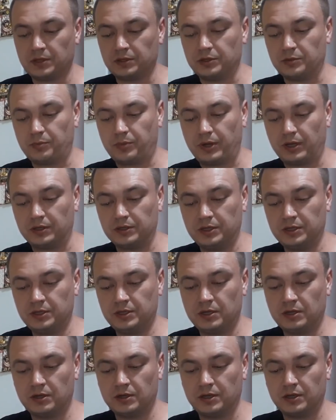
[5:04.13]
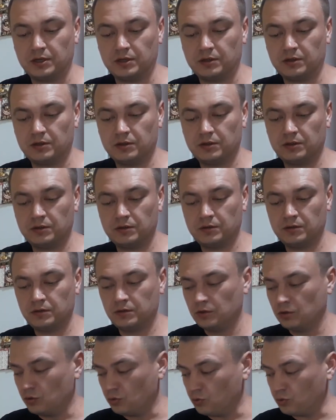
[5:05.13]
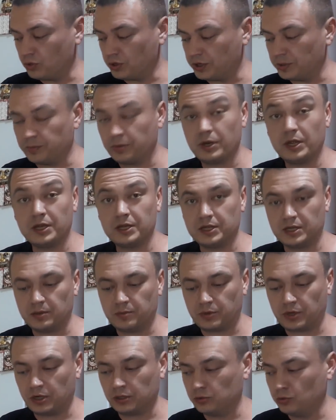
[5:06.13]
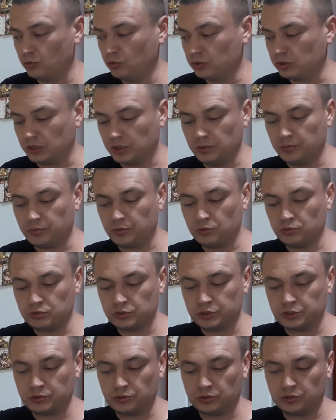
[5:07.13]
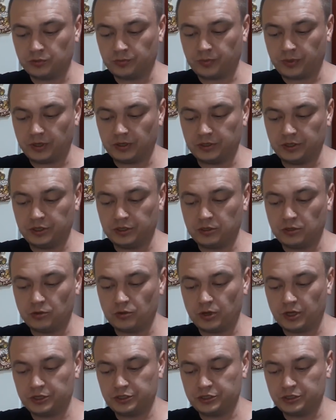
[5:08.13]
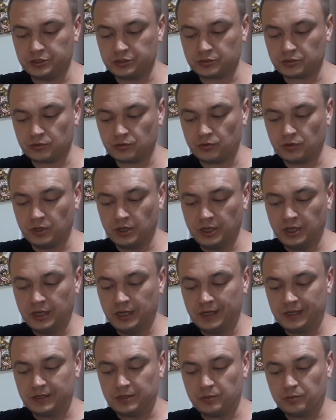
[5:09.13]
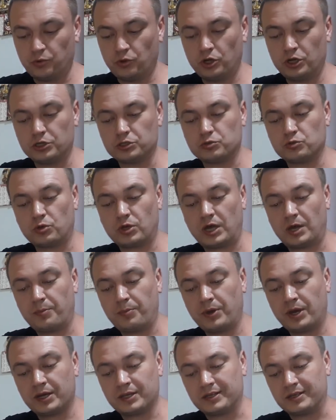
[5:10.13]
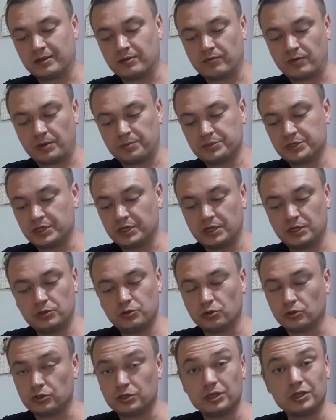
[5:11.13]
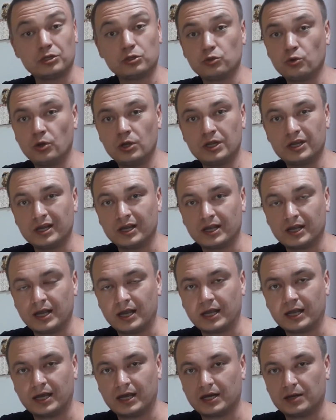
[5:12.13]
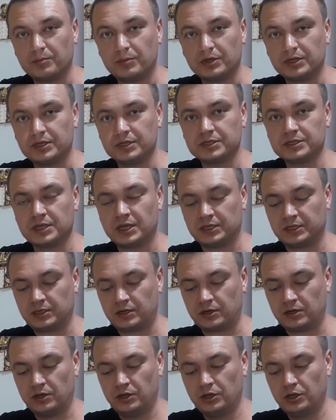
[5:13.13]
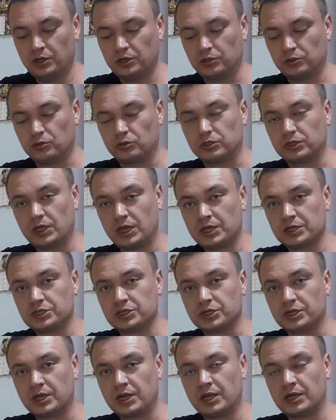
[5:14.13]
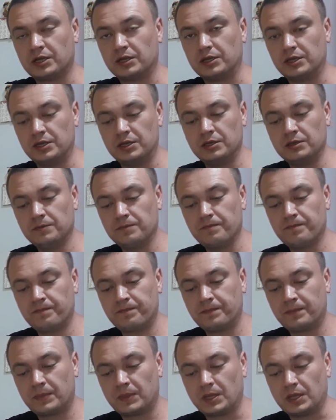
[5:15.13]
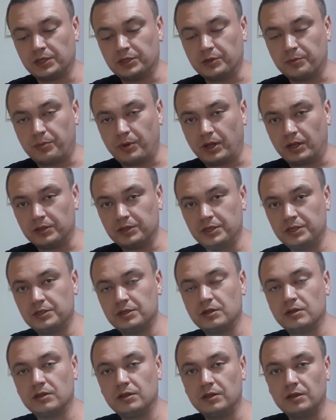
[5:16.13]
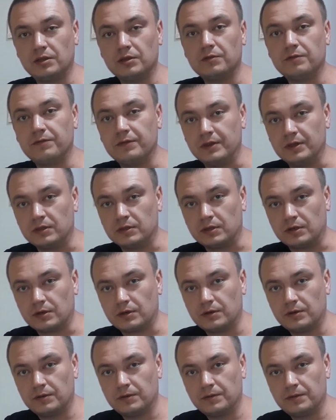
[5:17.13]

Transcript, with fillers: дополнительное укрепление продукта и плюс еще дополнительную очистку. Тем более сухопарник вообще идет не только как ароматизатор, но также как и дополнительный фильтр.